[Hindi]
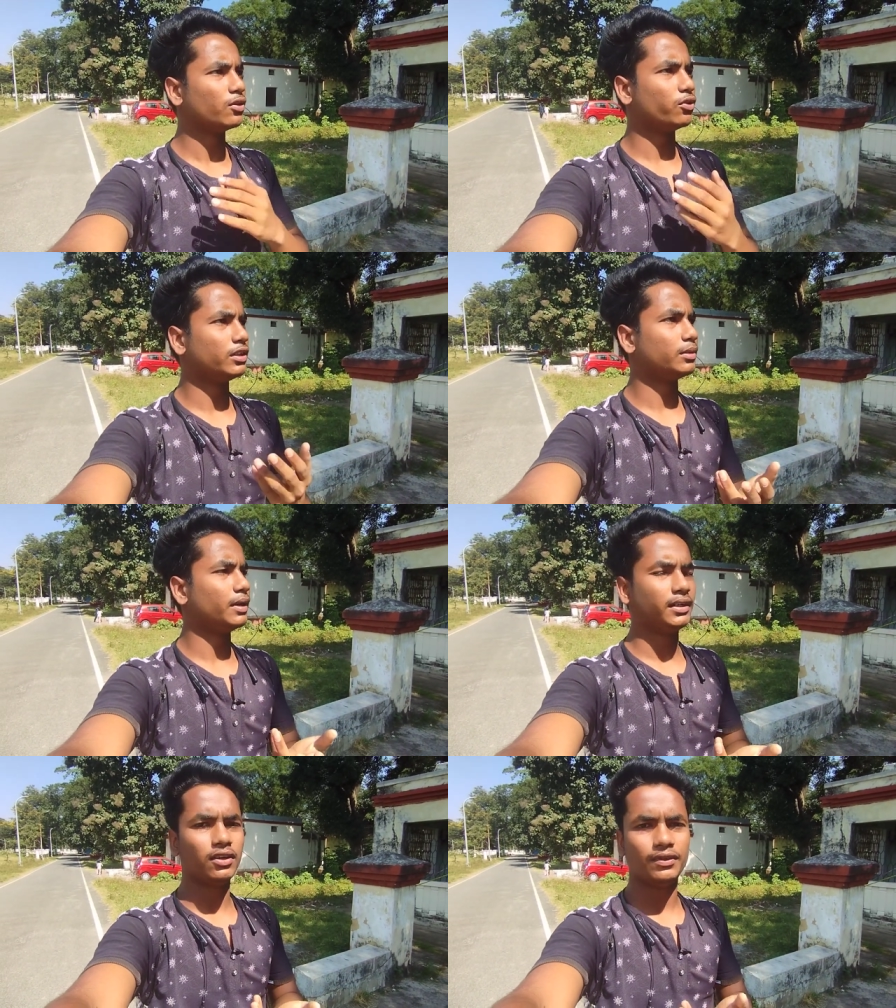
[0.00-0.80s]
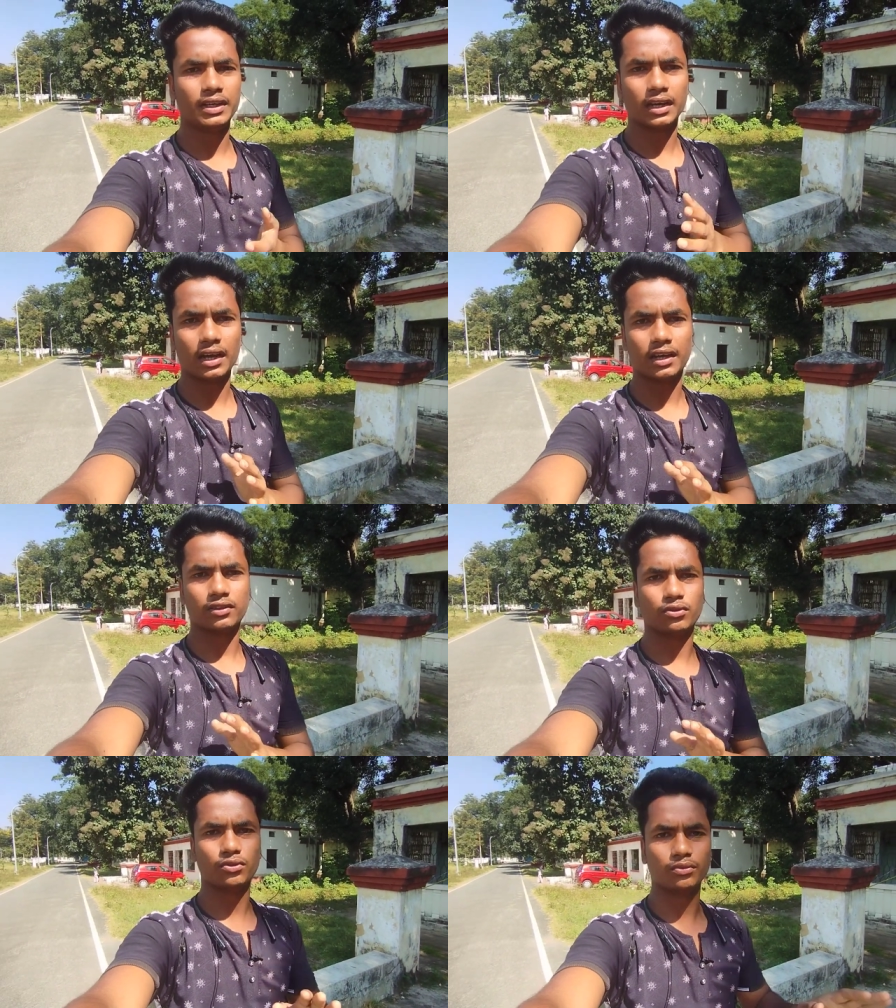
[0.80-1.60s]
कोई जैसे मेंटल वीक रहा है
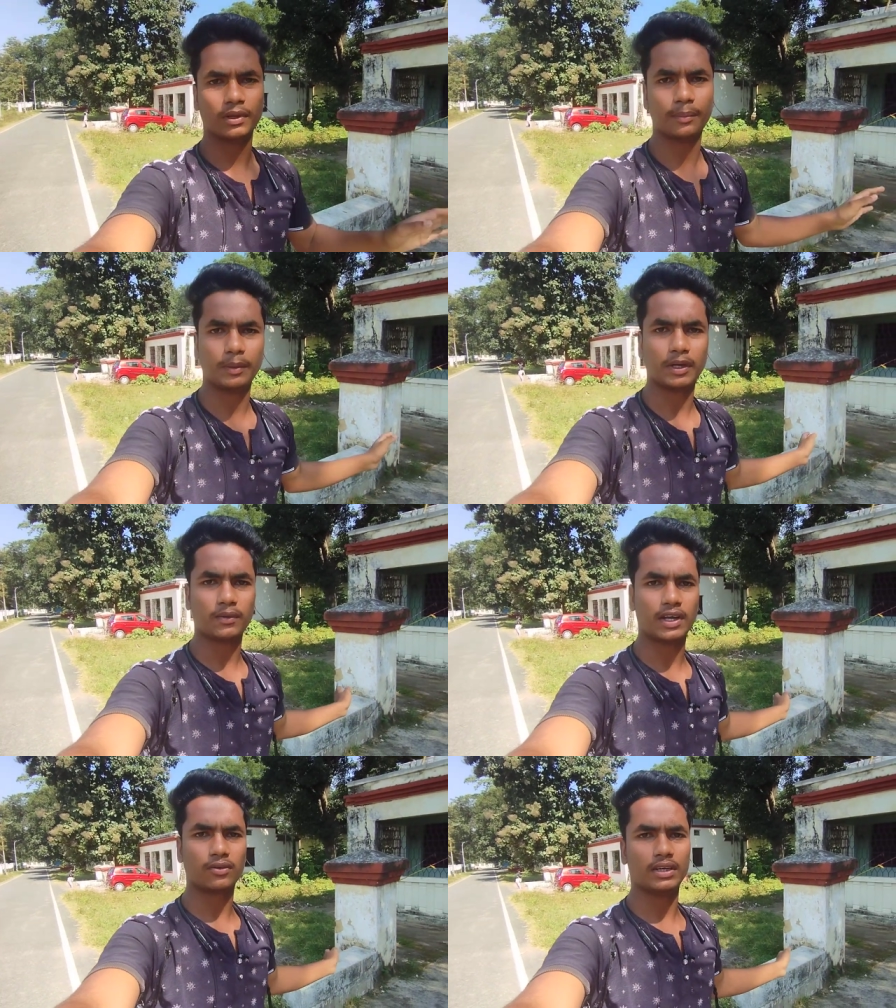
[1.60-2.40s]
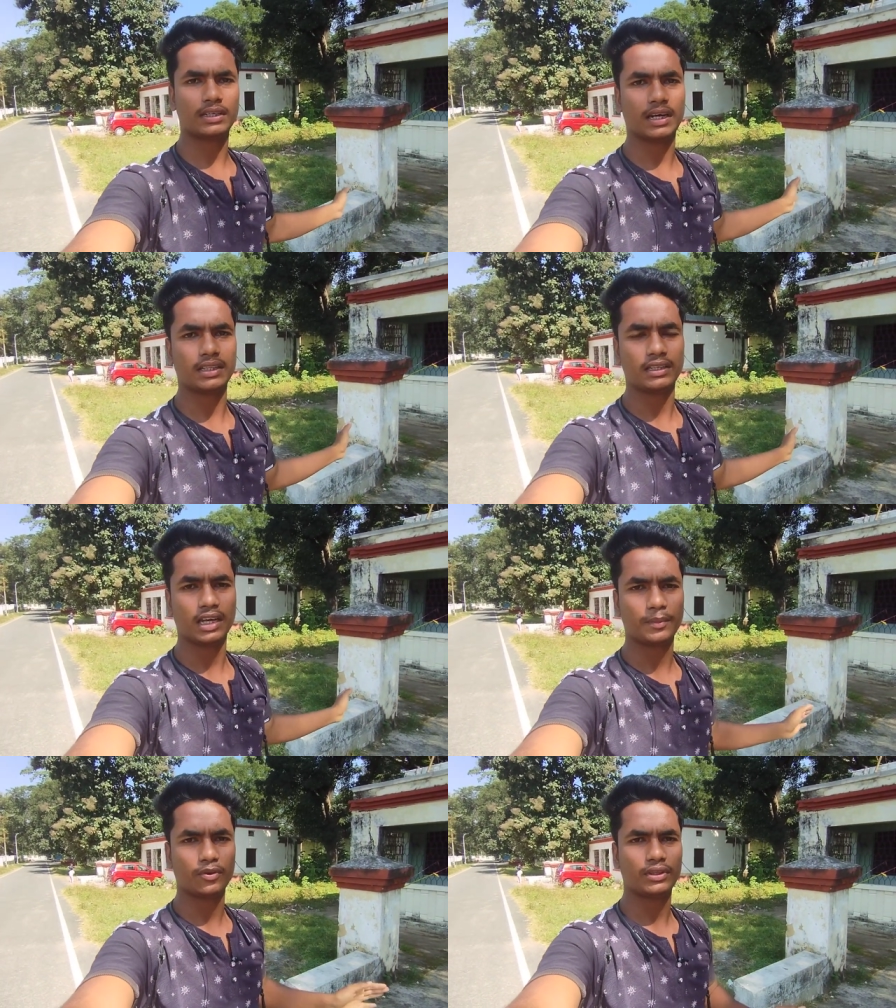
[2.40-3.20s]
तो मतलब अपने परिवार को लेकर आते हैं
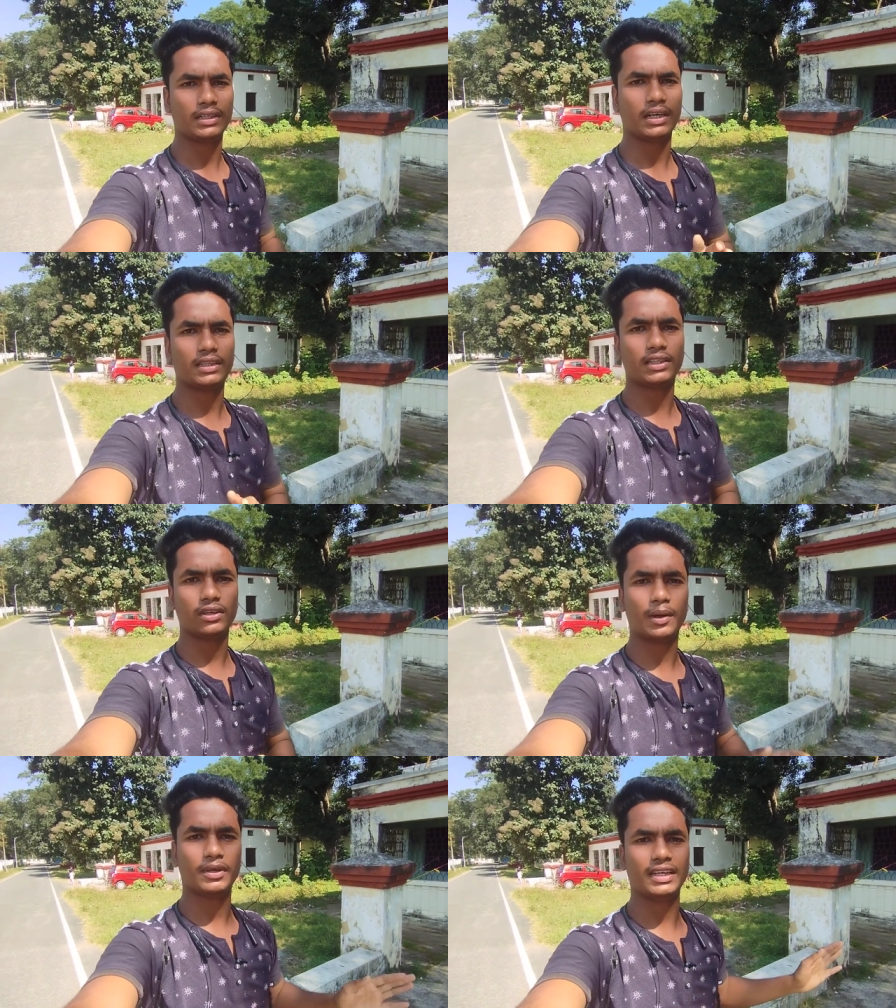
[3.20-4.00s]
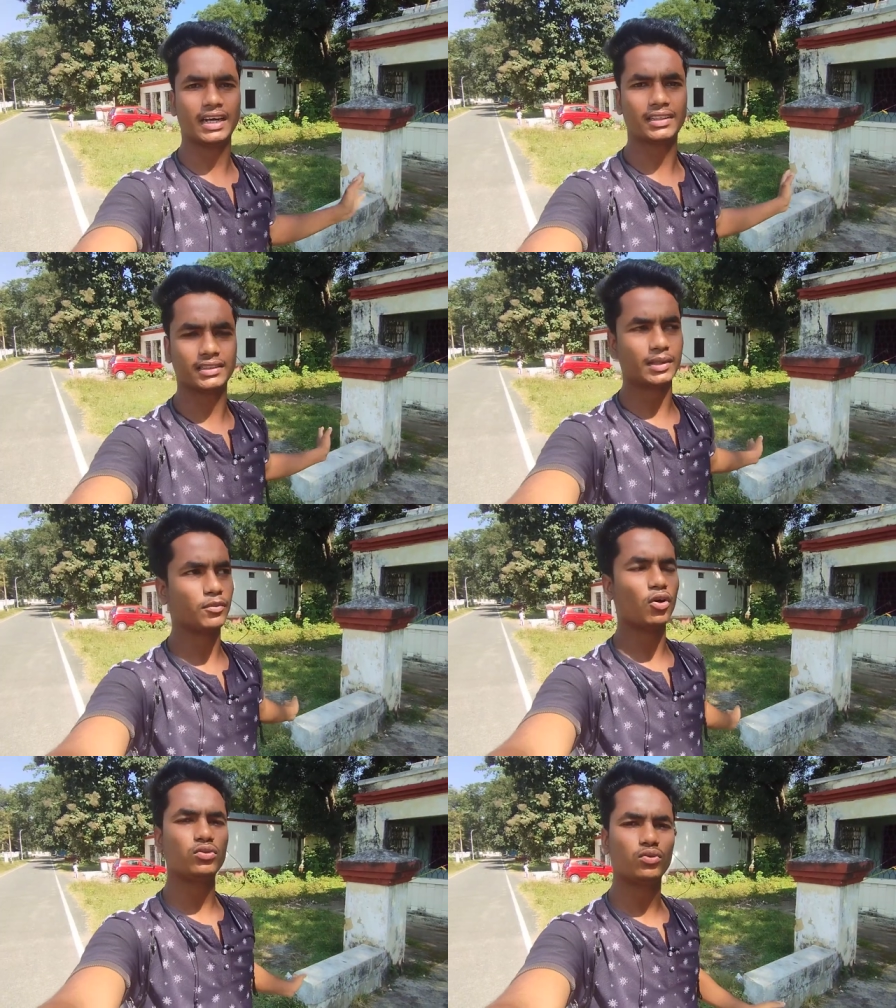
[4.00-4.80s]
कि यहाँ पे कोई दिक्कत है तो यहाँ पे लेके आ सकते
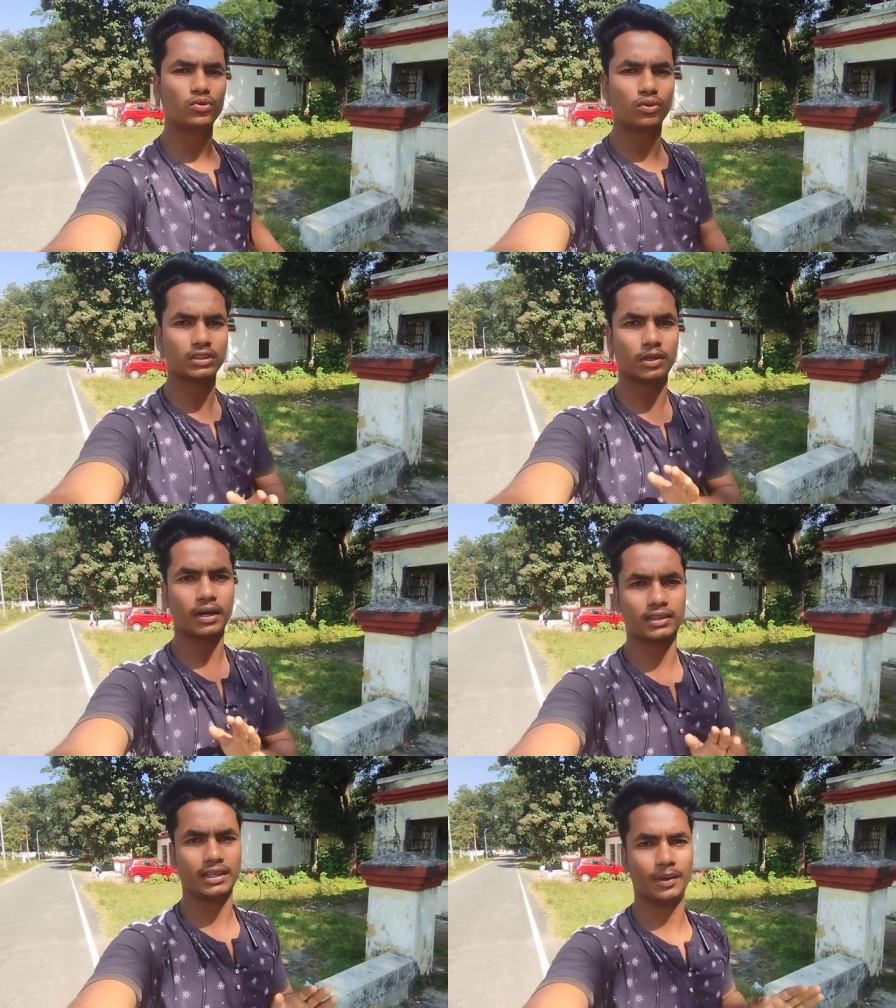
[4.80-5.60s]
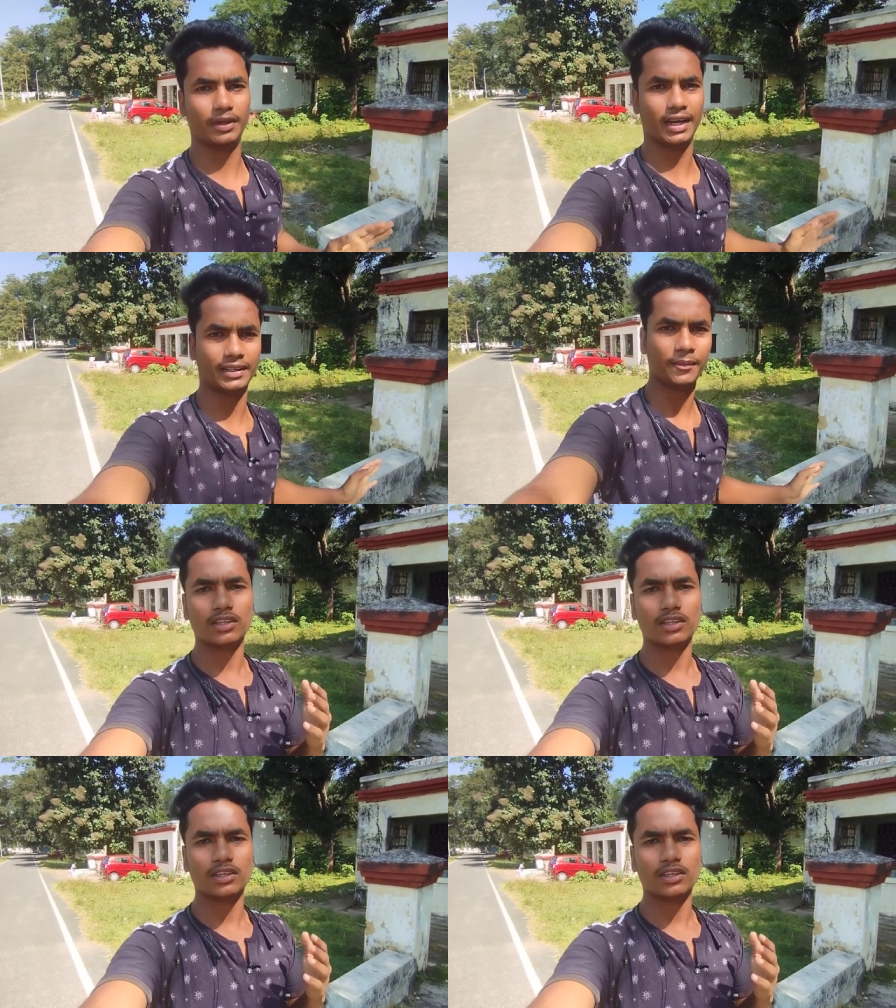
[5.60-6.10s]
हैं बहुत दूर दूर से सब आता है यहाँ पे गैस